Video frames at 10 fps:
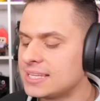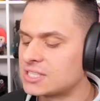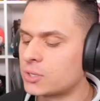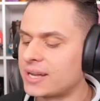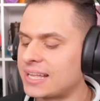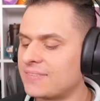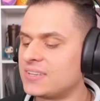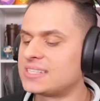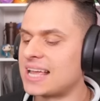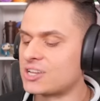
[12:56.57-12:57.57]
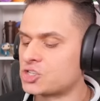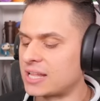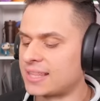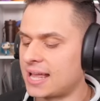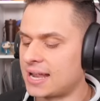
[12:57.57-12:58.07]
jest to rękawica
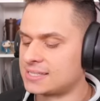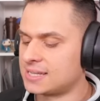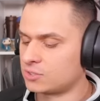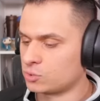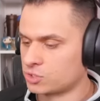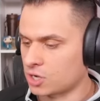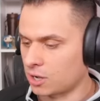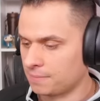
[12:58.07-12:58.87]
szatana serduszko.